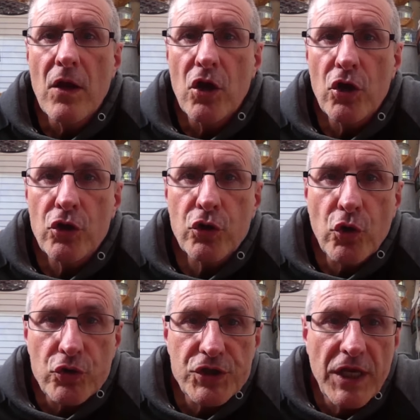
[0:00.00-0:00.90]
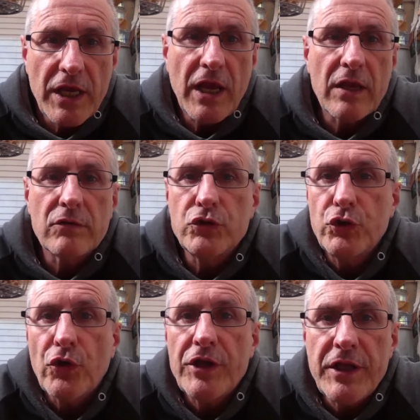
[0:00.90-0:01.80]
Le conseiller
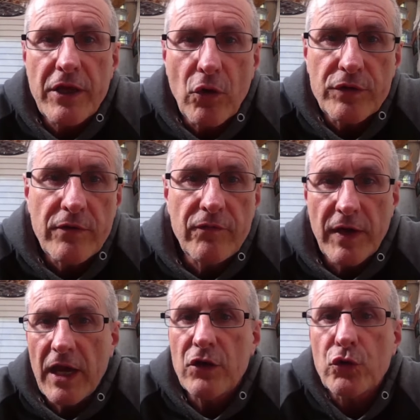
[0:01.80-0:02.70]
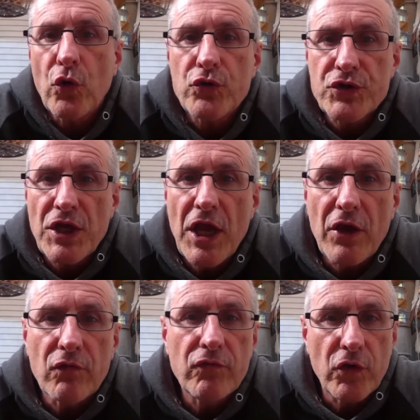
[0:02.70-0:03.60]
juridique, en effet, et le
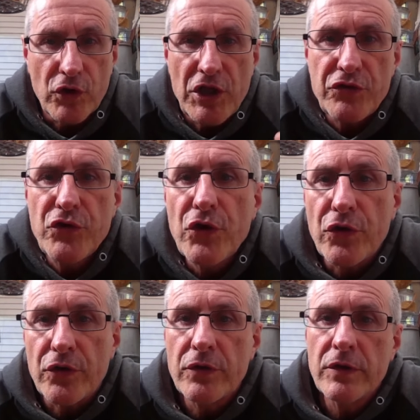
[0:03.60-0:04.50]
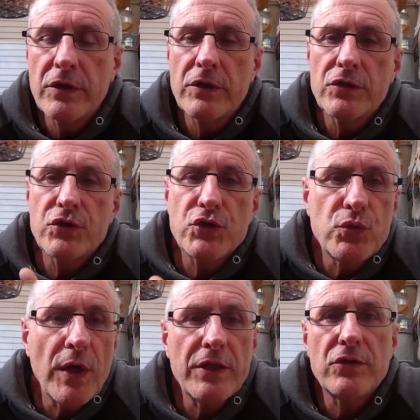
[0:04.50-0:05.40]
conseiller en fleur, les deux
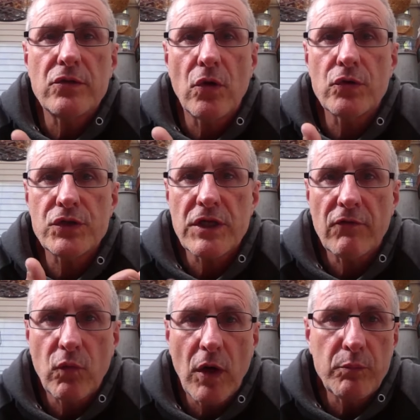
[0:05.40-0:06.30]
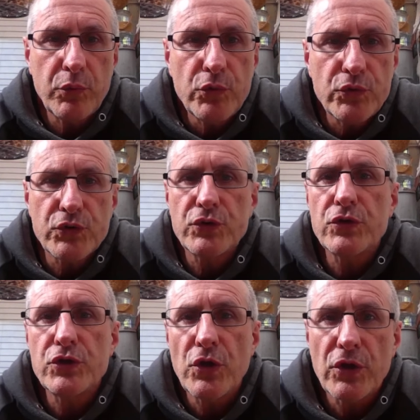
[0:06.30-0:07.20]
souhaitent en savoir plus
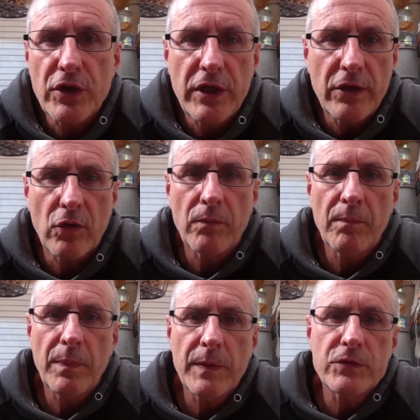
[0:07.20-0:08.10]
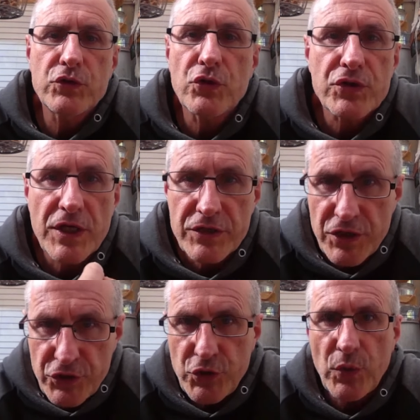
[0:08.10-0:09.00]
sur le client sur sa
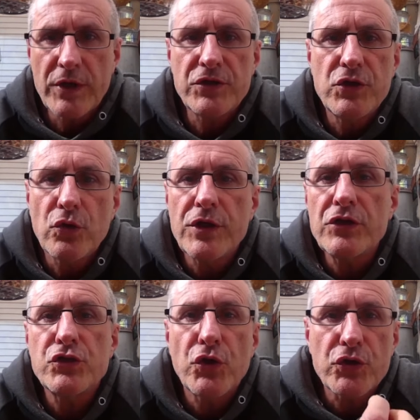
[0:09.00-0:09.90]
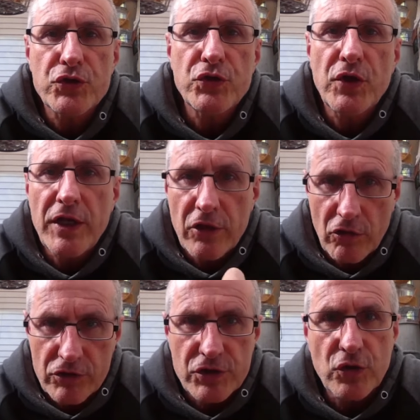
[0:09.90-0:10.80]
situation et sur ce qu'il
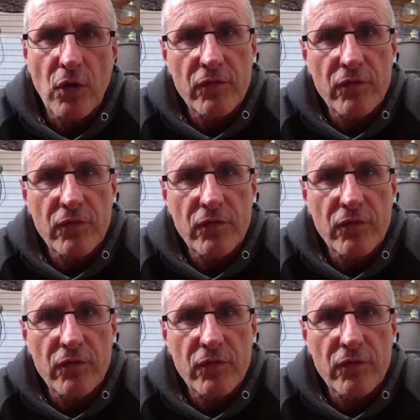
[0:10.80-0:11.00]
ressent